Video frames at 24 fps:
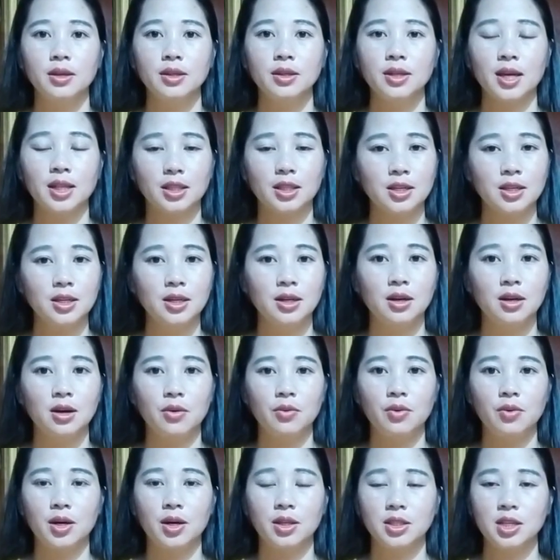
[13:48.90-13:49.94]
giả tư là
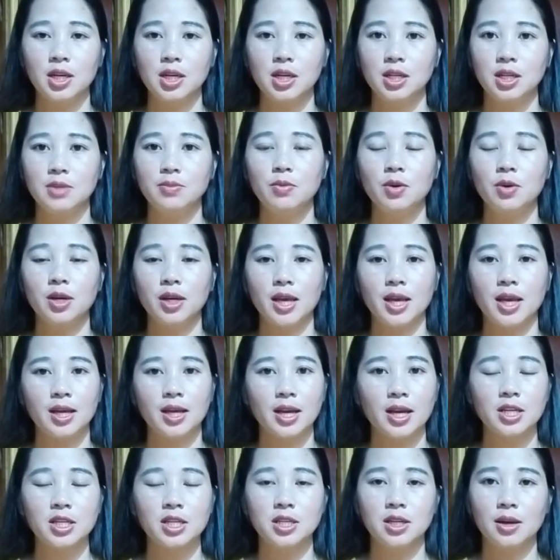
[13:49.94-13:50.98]
ở theo lịch một cái
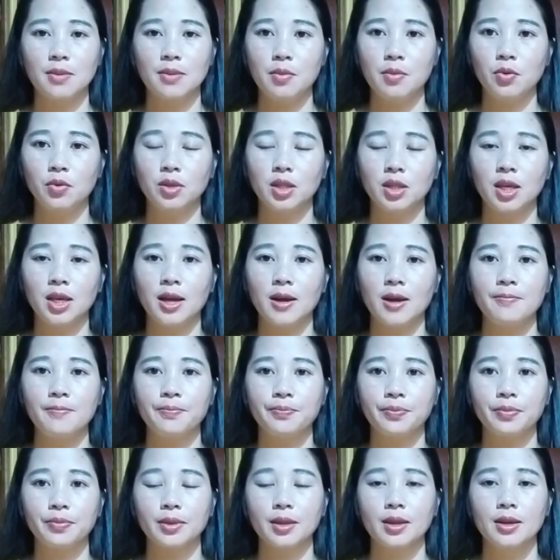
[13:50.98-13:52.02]
cá sấu mũ thiệt
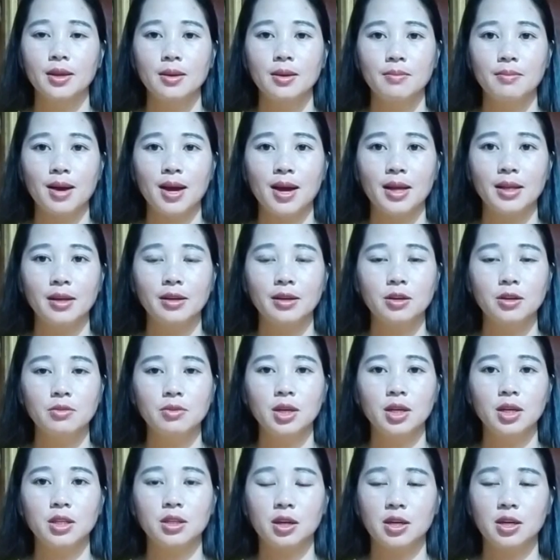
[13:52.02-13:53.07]
mà nhất
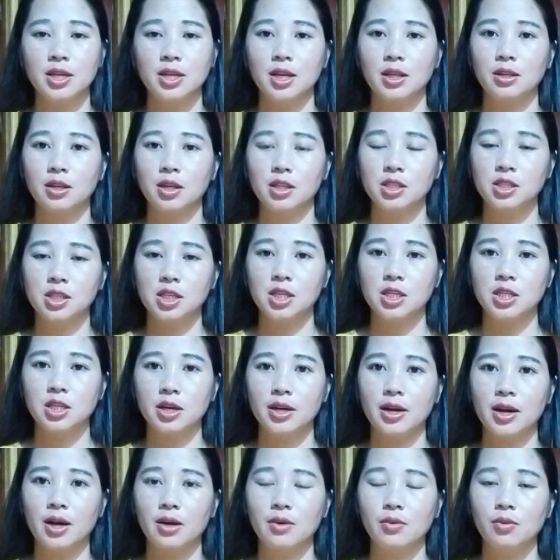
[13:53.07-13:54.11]
trong thời chân này cho chi
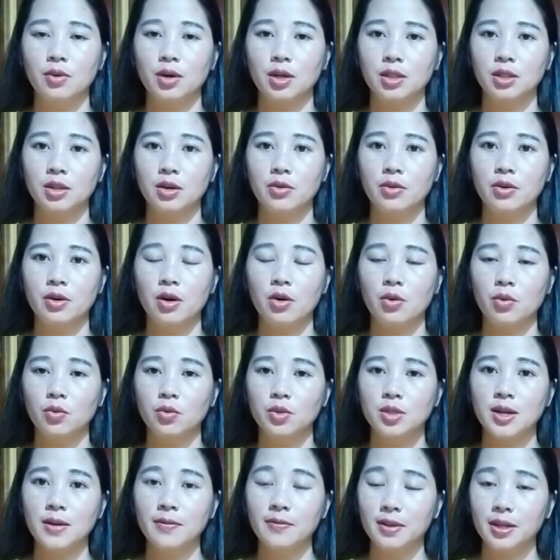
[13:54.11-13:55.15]
sẽ đầu của tàu nó
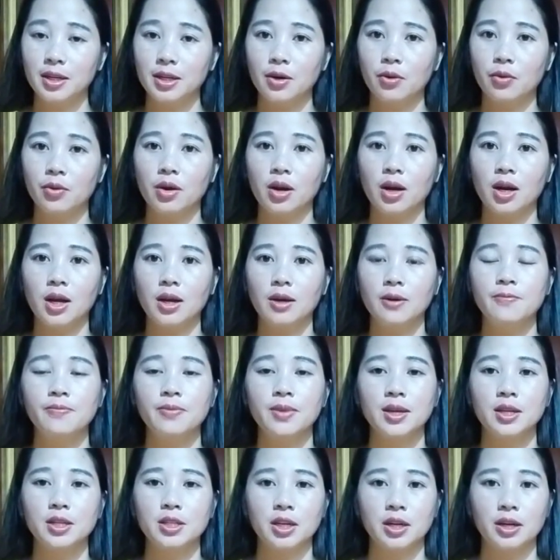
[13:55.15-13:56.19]
cũng ra video nó lợ
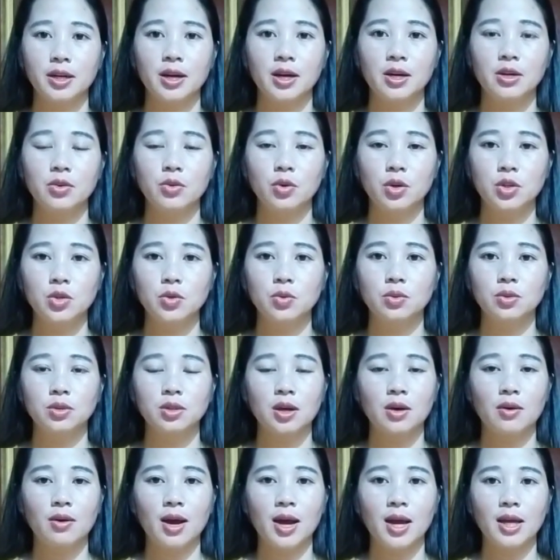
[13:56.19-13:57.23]
sẽ đầu của trụ
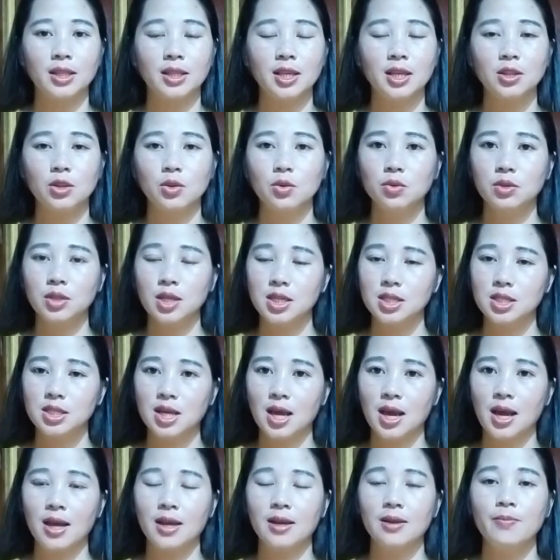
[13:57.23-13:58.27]
tàu hải tê tú tên
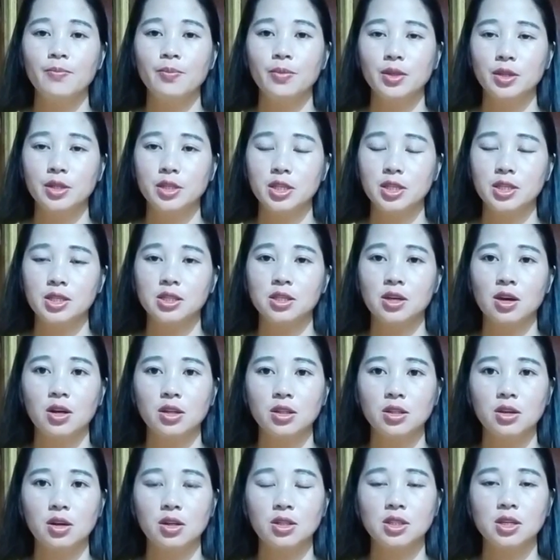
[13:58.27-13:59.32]
xài chỉ
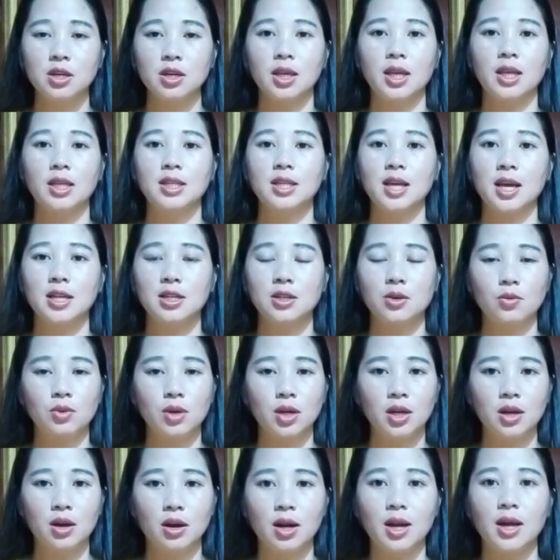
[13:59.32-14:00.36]
cho cho cho cái chạy trong
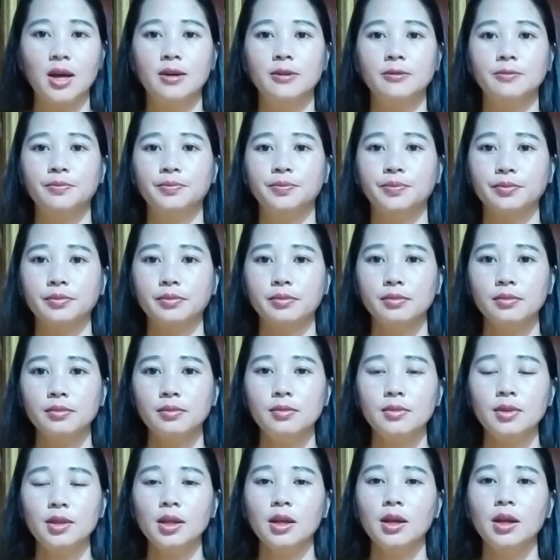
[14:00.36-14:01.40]
đi nó lợ
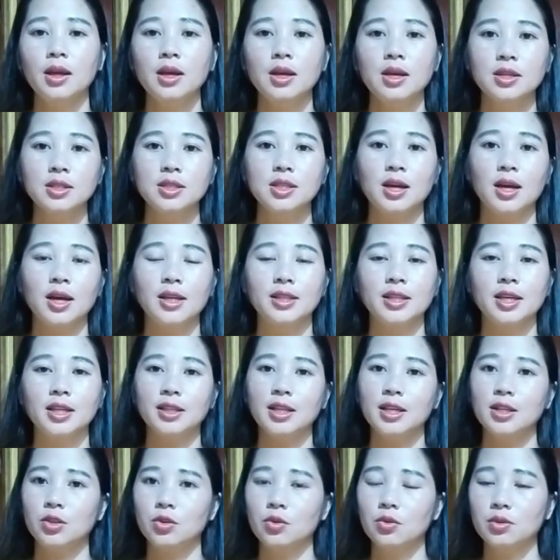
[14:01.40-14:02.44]
giờ hai
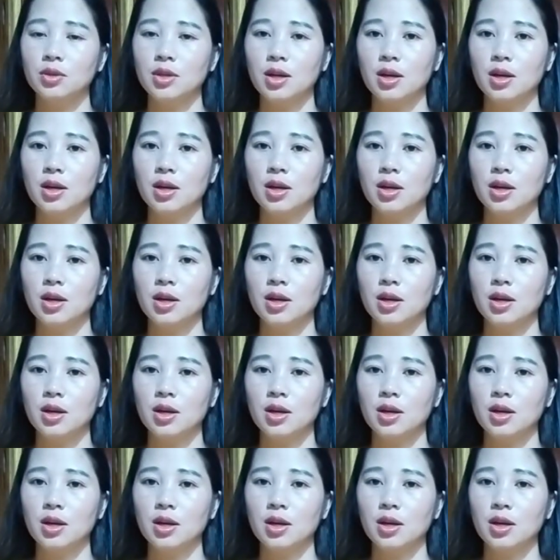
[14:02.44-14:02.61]
tiệt tê tú